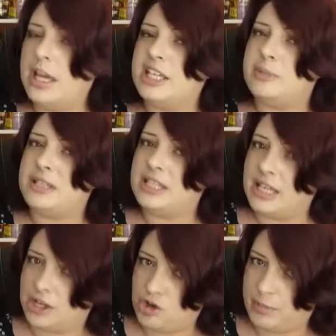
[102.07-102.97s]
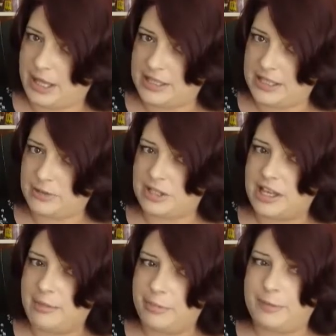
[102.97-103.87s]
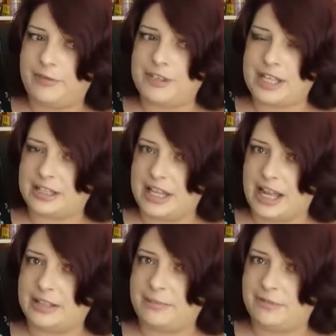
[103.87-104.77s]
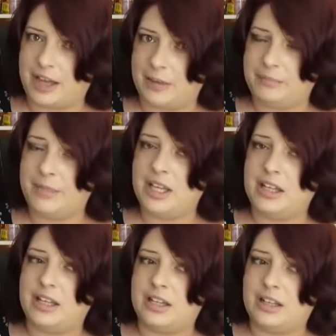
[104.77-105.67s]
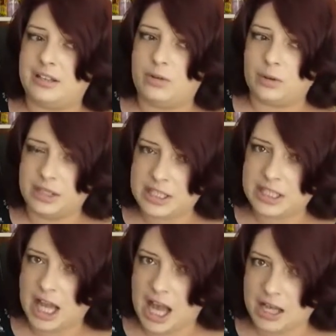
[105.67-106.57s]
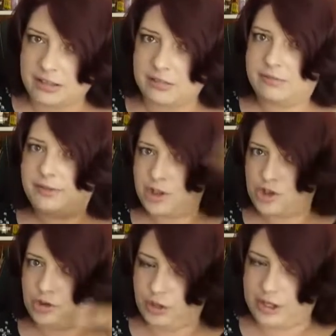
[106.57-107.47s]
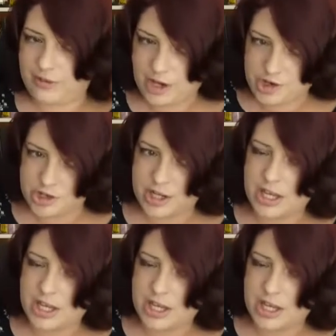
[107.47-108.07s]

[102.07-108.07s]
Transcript: Ich bin sehr gespannt. Also ich habe mir, wie gesagt, nach dem Färben äh, noch nicht die Haare frisch neu gewaschen.